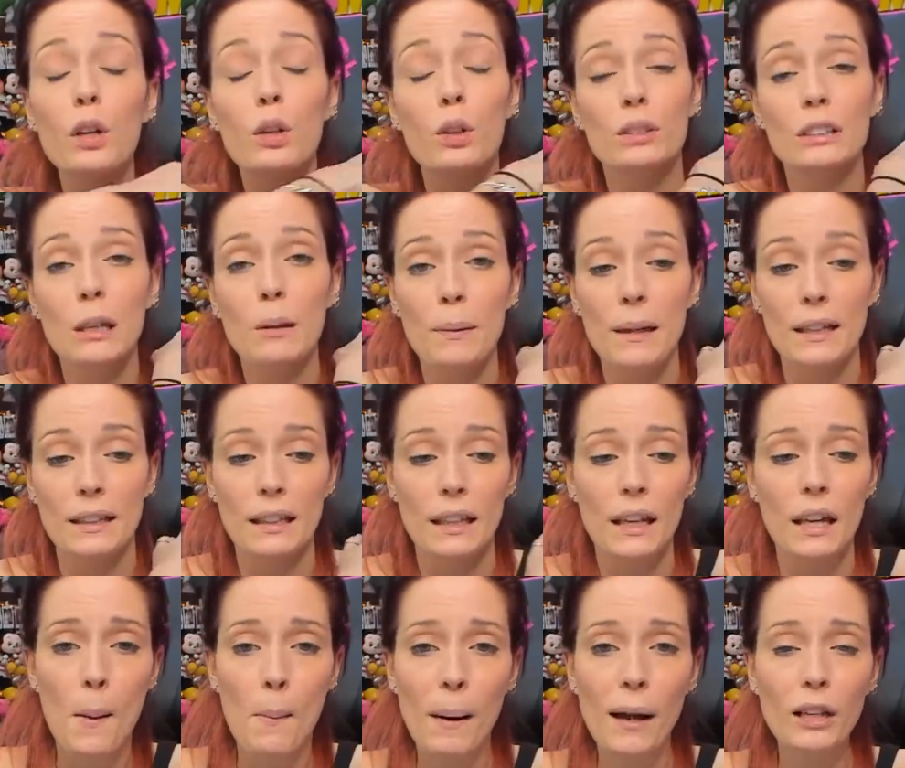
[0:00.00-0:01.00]
non lo
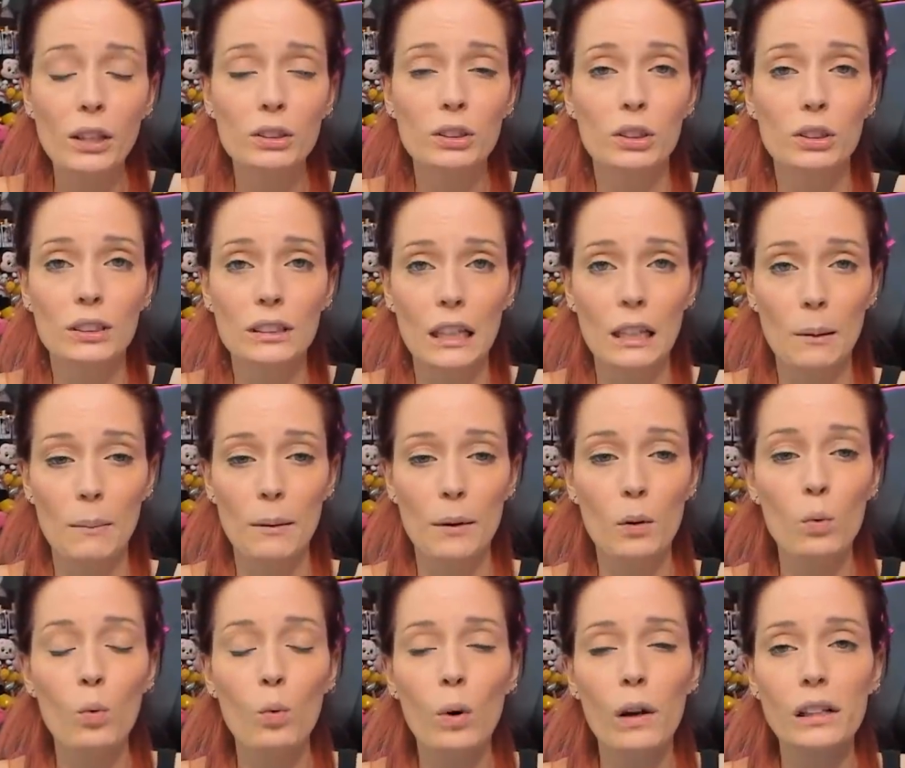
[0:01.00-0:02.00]
sapete, ma io sono stata per
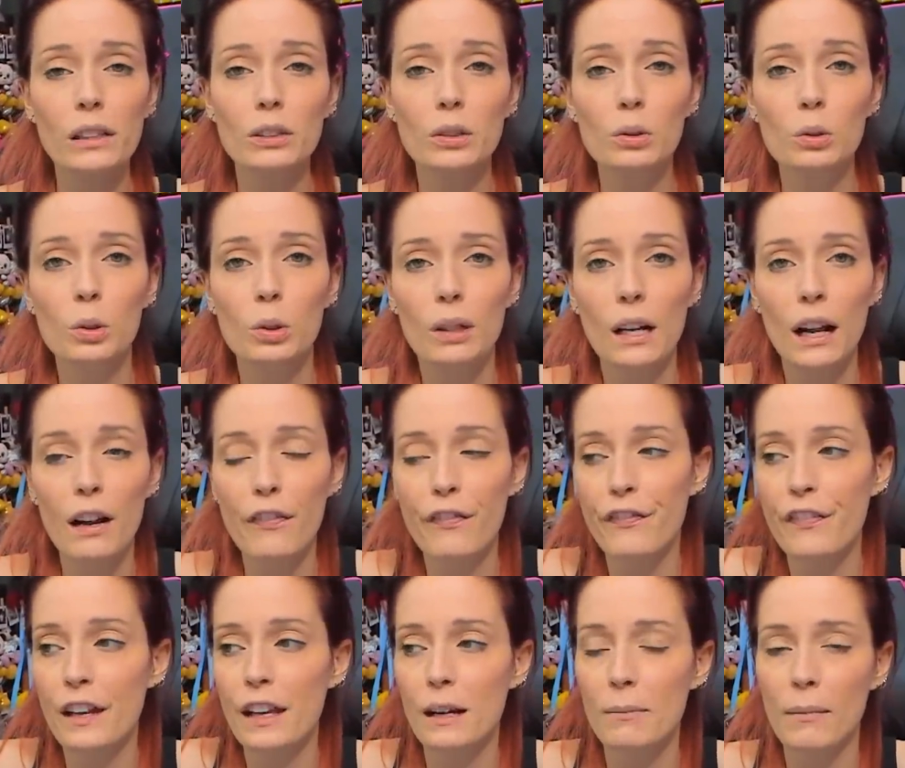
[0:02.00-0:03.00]
un quarto d'ora
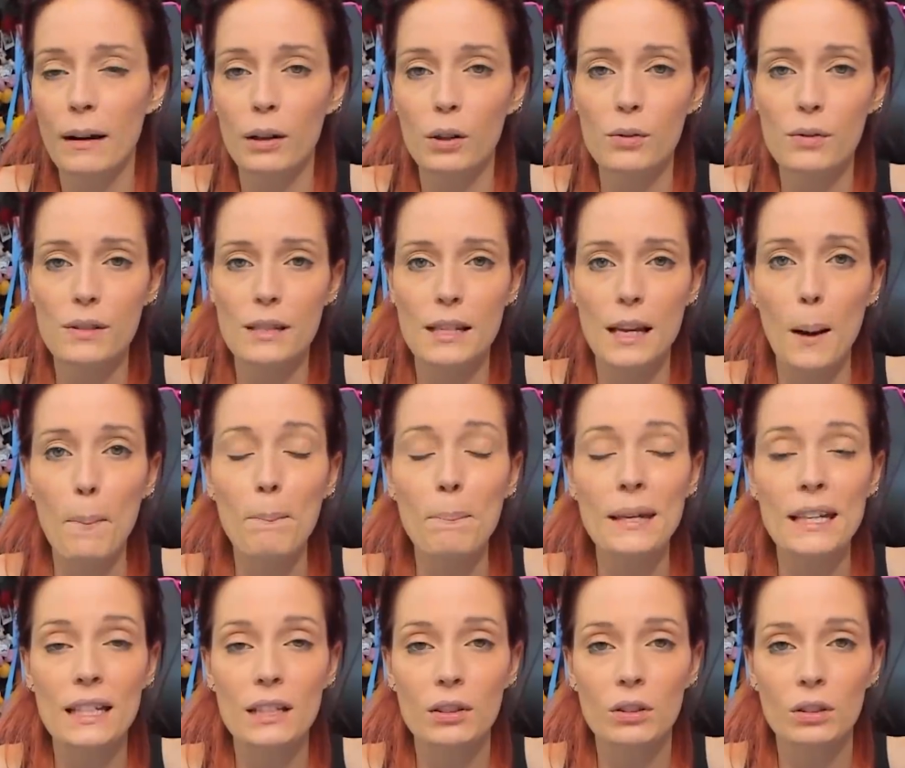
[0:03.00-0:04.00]
ferma così a
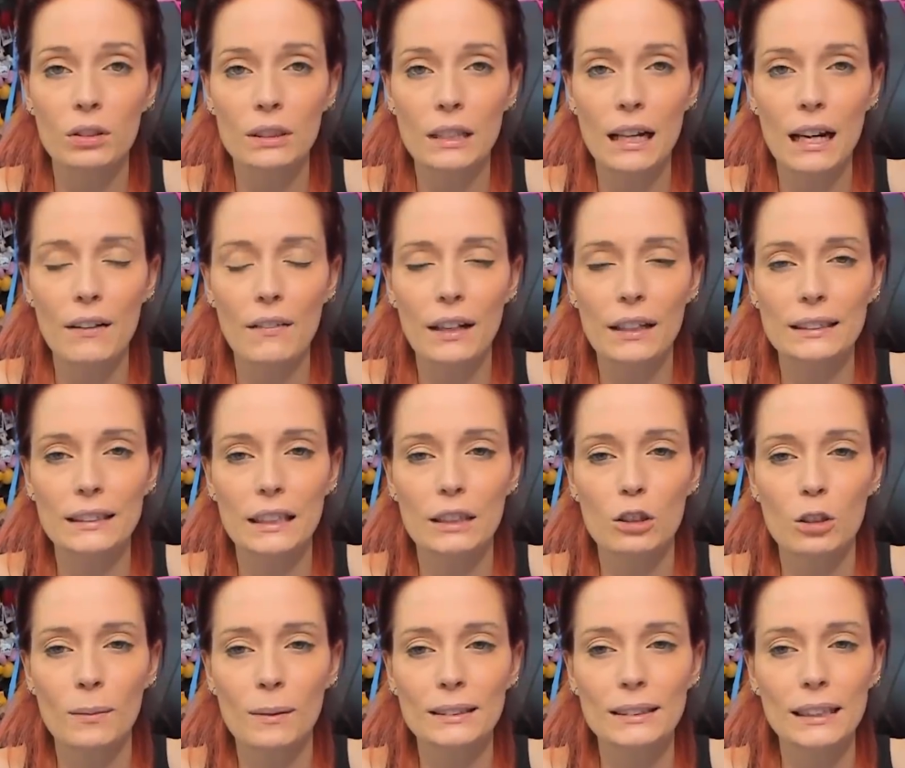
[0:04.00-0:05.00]
Pino nella nella vasca
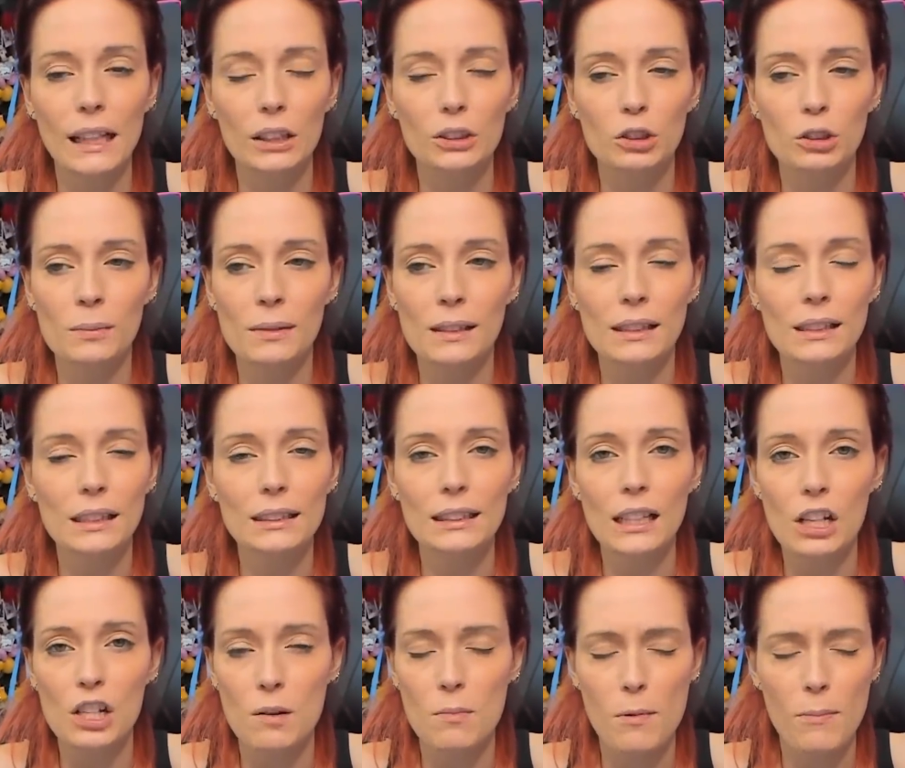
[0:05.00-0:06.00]
idromassaggio mentre
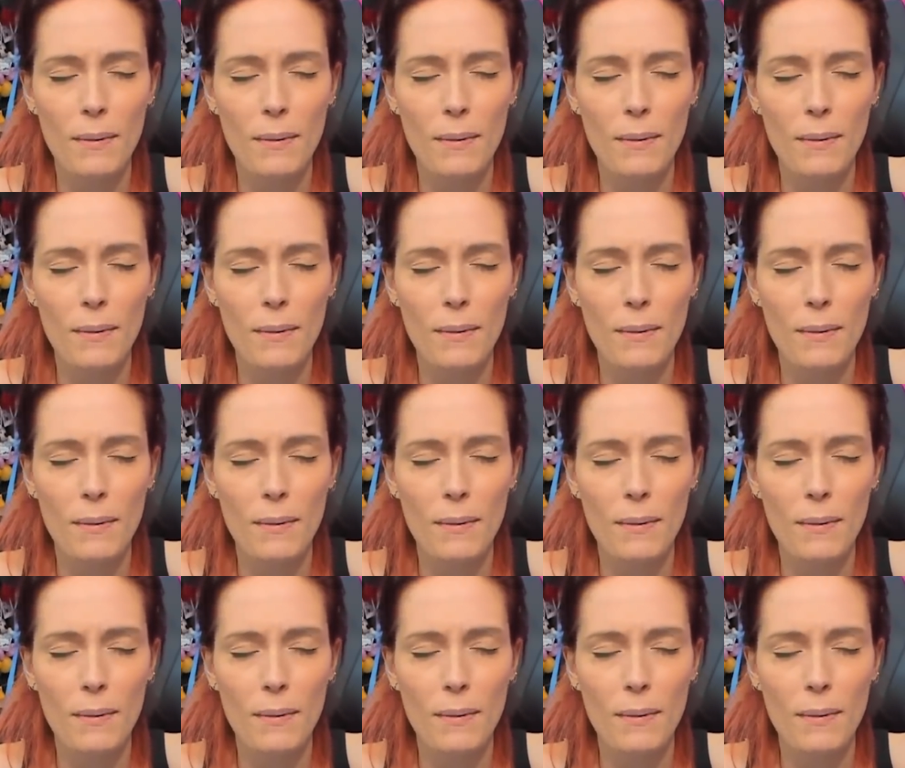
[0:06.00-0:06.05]
Sasha mi